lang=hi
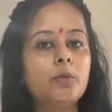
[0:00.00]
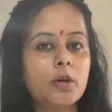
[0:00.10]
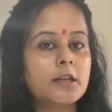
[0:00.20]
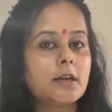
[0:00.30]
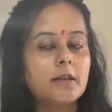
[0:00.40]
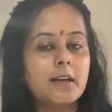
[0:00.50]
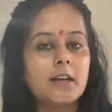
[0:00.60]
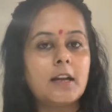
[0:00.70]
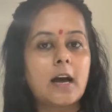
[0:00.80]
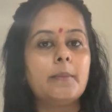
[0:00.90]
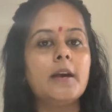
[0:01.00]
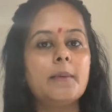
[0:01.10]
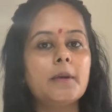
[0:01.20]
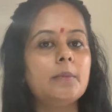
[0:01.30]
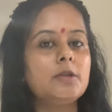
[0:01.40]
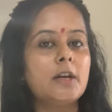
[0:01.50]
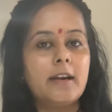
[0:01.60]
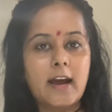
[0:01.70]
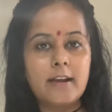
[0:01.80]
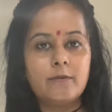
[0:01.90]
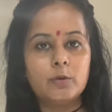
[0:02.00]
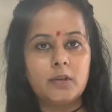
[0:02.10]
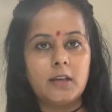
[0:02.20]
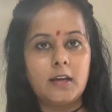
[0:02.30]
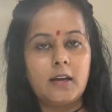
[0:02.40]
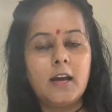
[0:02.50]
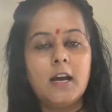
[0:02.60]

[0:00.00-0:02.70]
बोला जाता है कि नाभि आपकी हमेशा लाइट होती है